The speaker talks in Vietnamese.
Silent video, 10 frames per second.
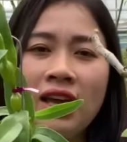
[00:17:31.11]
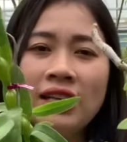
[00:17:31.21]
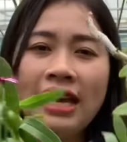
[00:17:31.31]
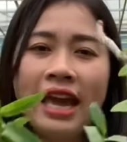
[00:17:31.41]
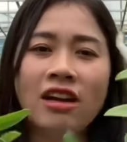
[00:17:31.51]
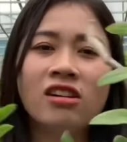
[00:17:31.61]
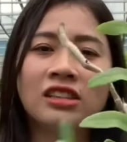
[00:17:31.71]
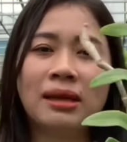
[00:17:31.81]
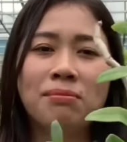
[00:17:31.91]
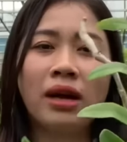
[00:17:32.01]
Giá có một
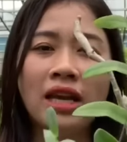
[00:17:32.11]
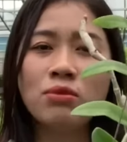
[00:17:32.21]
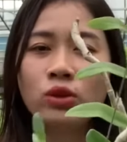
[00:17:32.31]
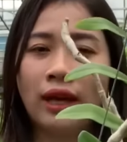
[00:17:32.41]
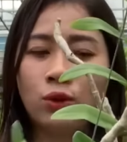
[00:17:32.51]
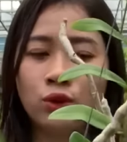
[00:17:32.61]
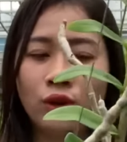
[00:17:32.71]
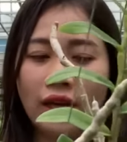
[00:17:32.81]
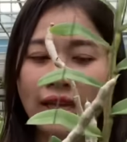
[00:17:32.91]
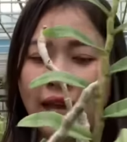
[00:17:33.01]
trăm mấy một chậu thôi
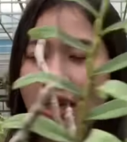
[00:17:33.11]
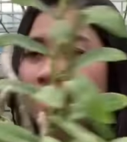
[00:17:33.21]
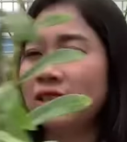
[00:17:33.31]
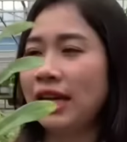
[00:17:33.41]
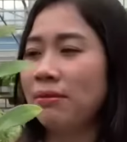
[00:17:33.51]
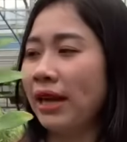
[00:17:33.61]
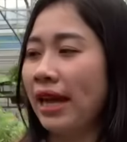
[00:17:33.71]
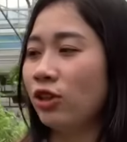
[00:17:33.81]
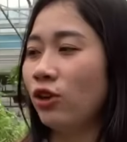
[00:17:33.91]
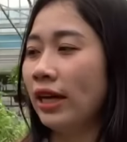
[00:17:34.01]
cả nhà, hơn một trăm ngàn
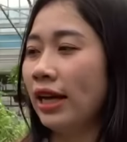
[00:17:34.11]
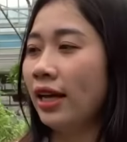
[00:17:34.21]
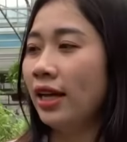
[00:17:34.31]
thôi ha.